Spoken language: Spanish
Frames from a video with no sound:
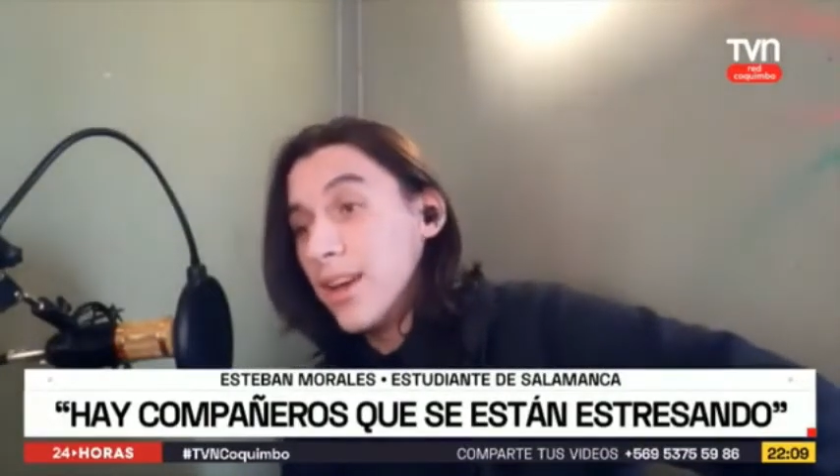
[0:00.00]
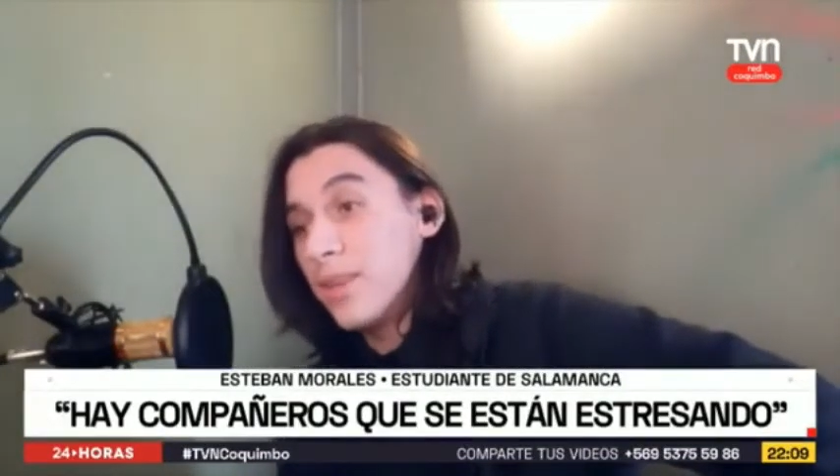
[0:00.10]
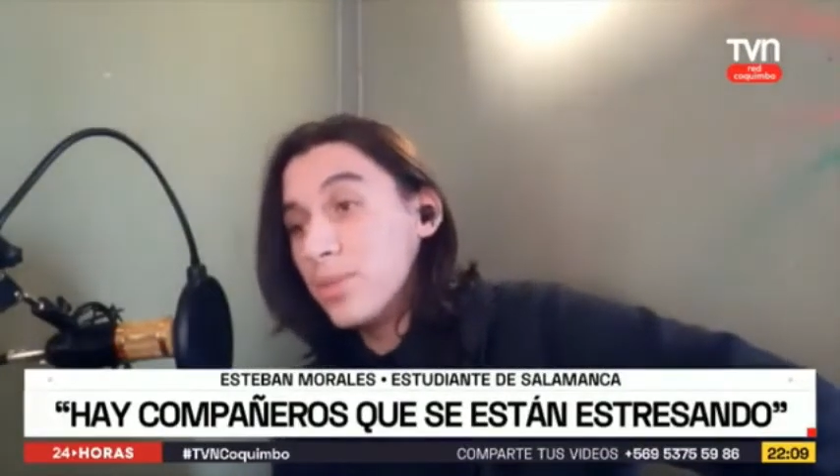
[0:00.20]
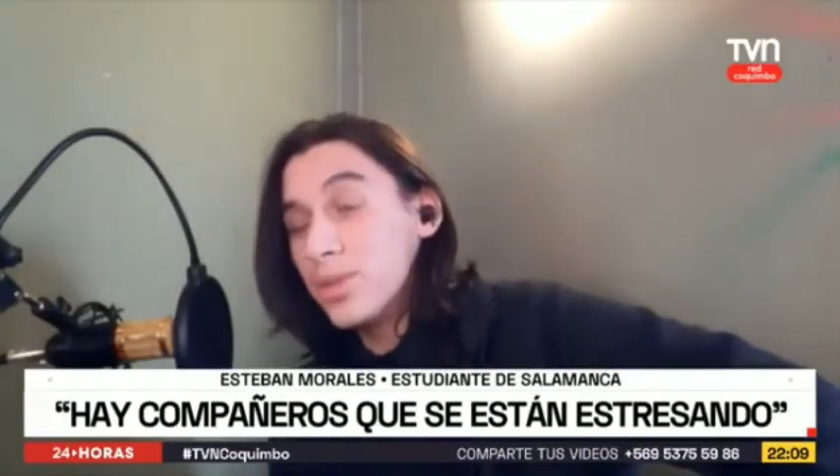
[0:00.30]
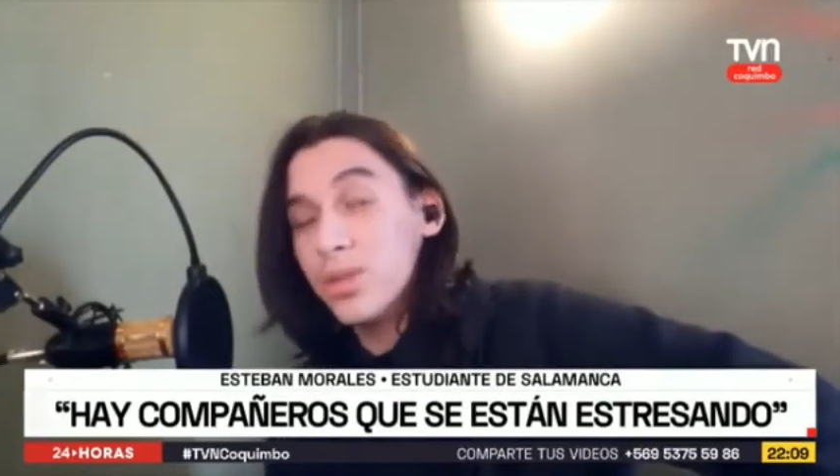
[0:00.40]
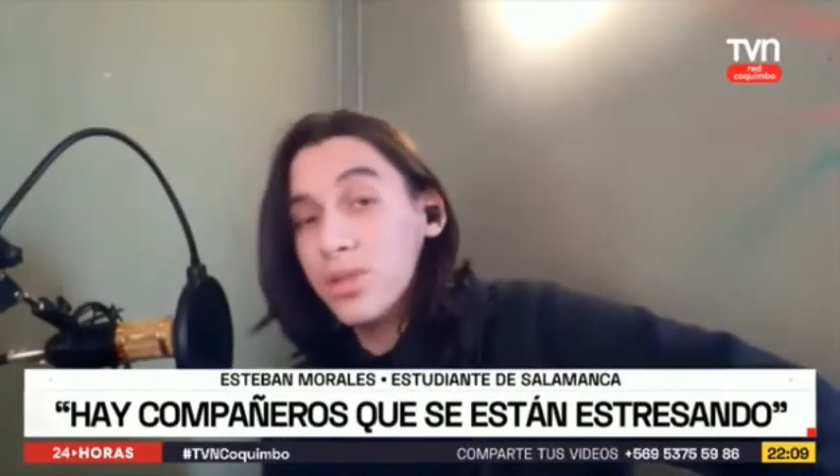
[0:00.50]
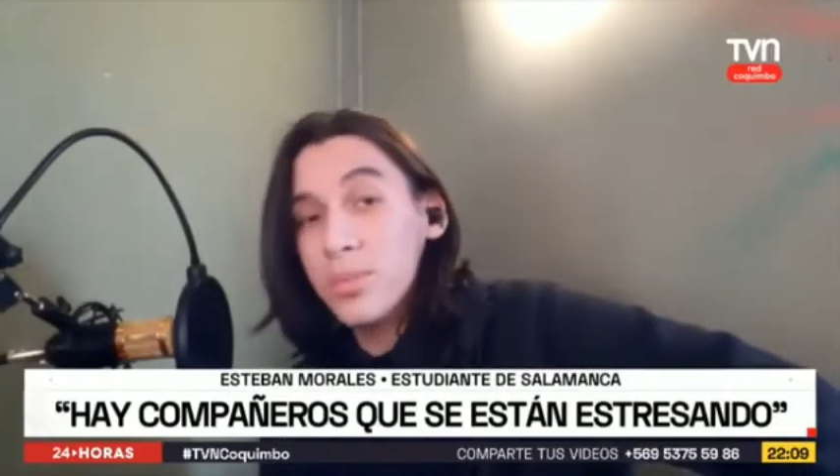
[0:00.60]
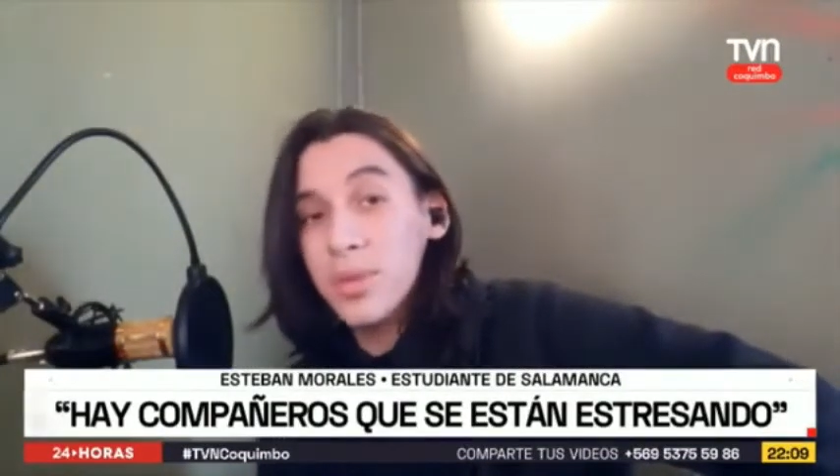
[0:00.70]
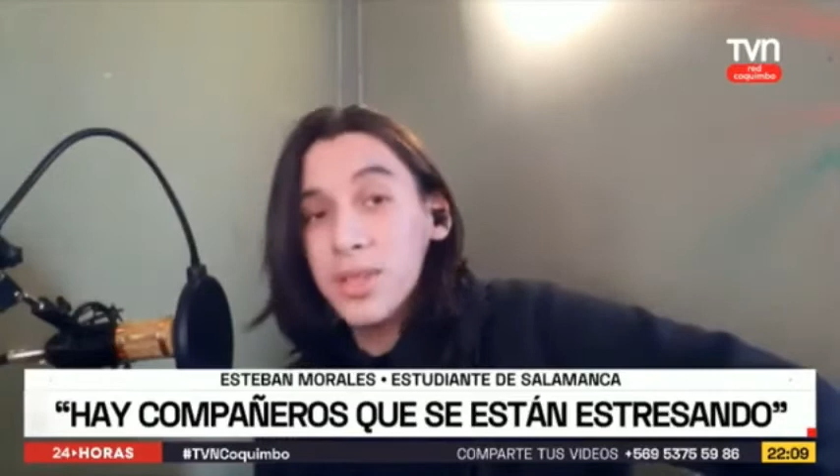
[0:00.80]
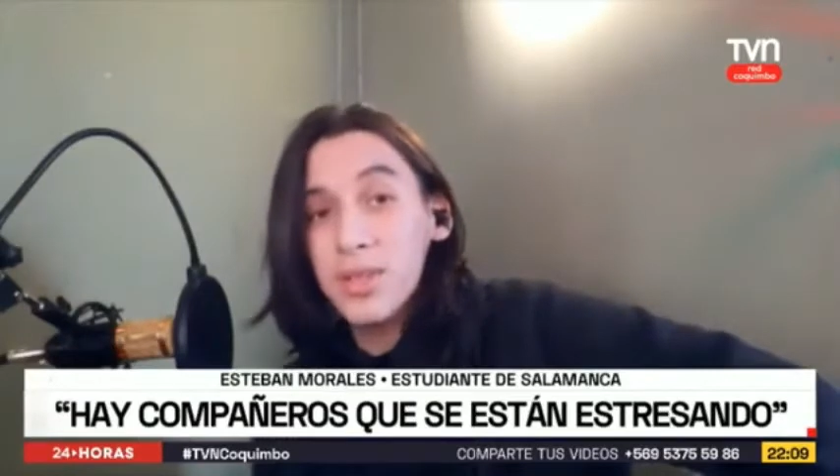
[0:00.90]
hay muchos
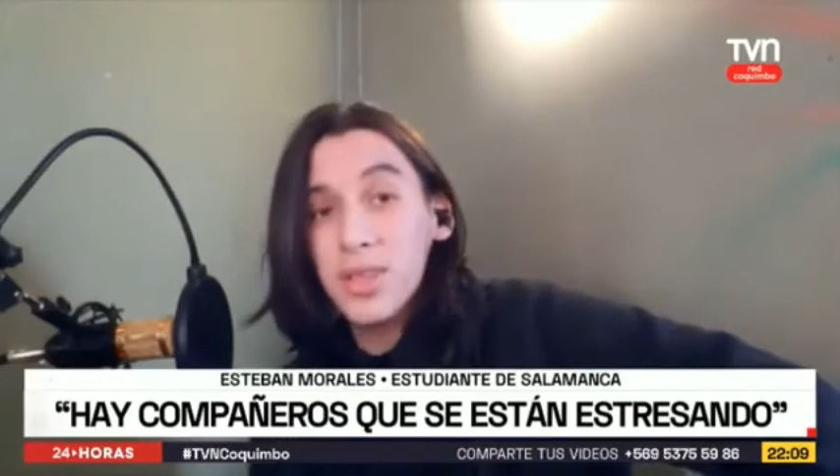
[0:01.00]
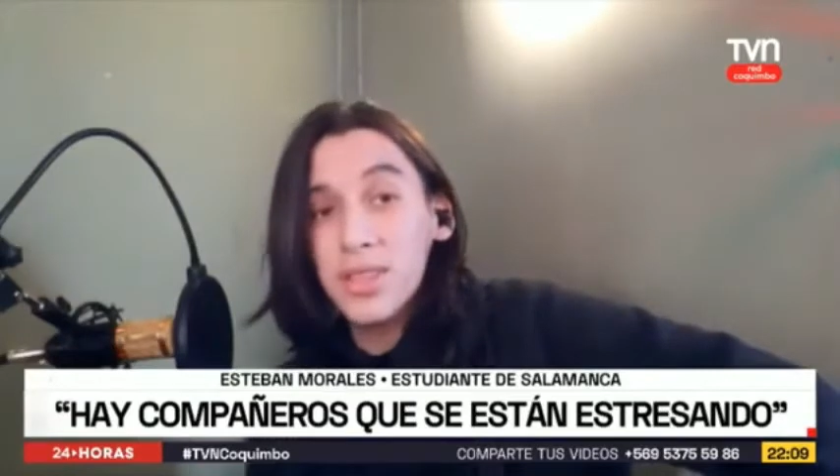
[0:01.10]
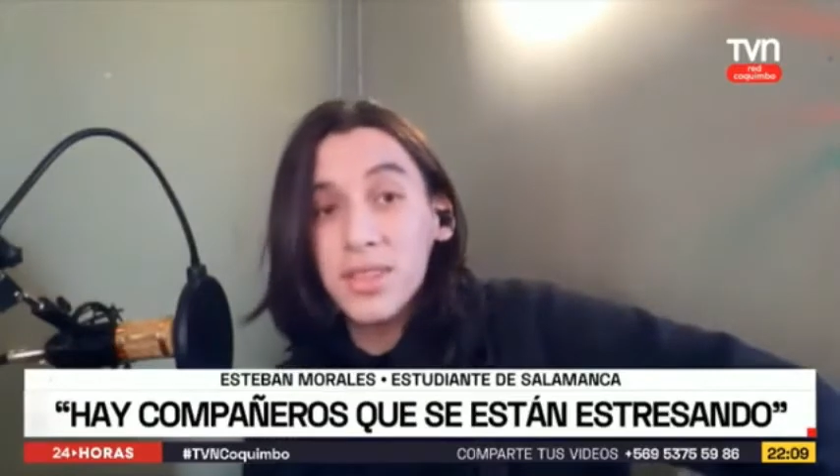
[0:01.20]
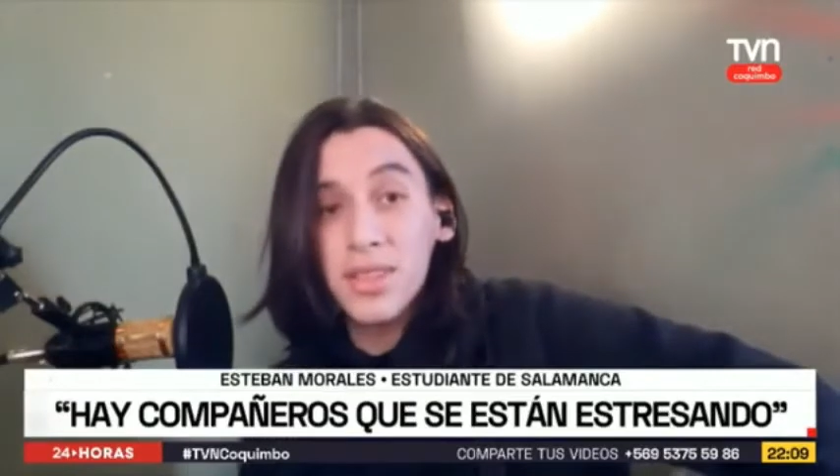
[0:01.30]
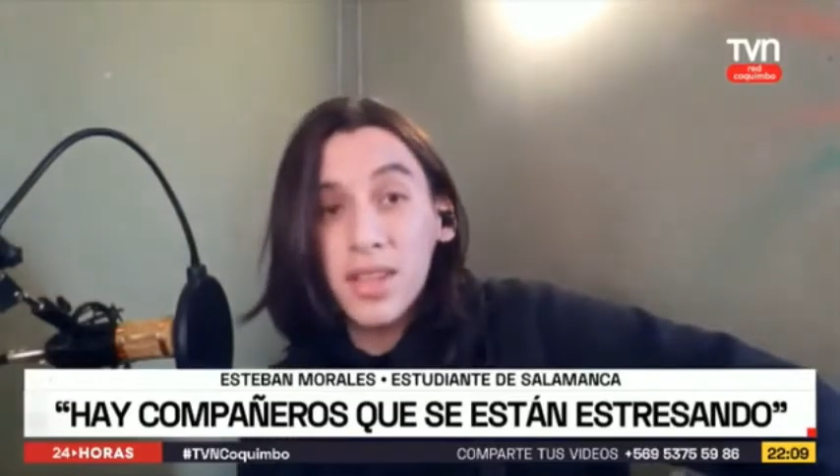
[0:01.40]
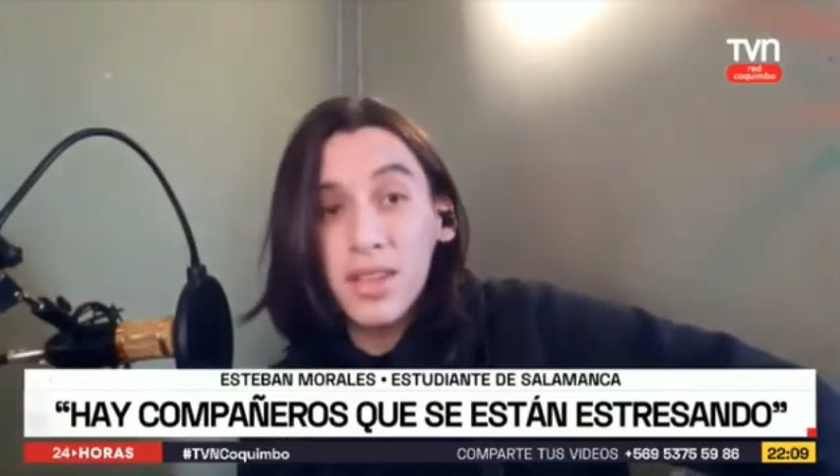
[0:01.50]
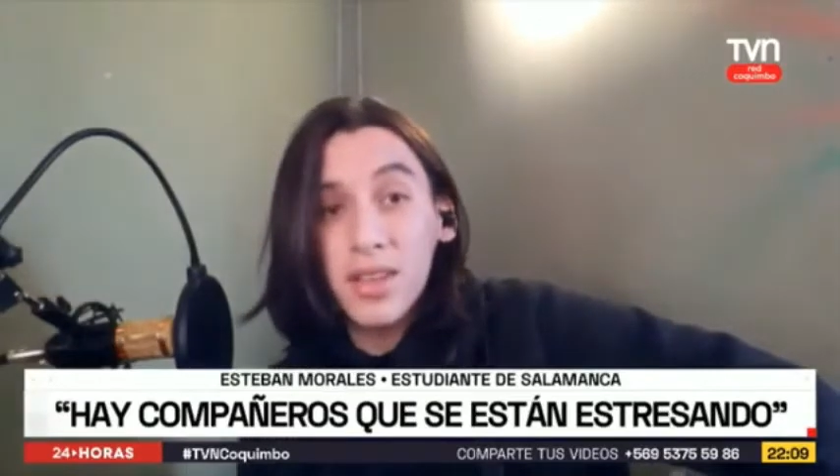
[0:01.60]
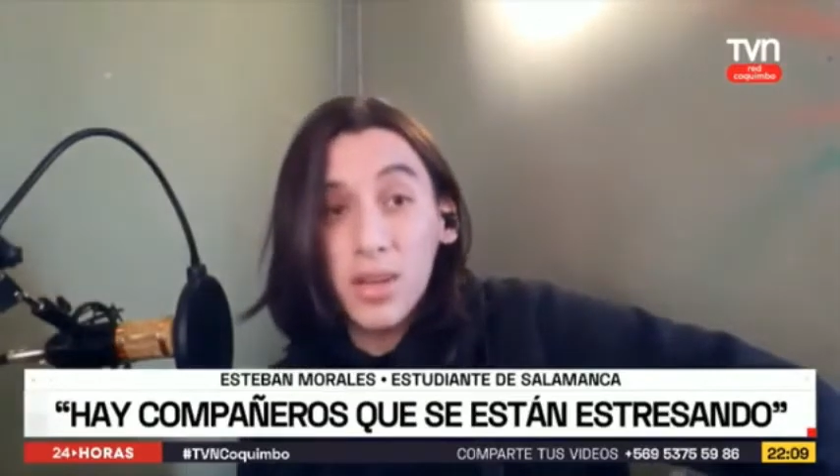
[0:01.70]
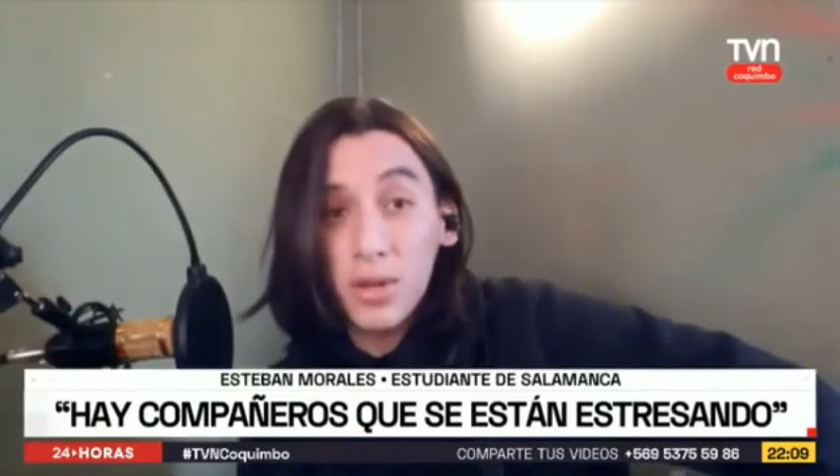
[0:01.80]
compañeros que se están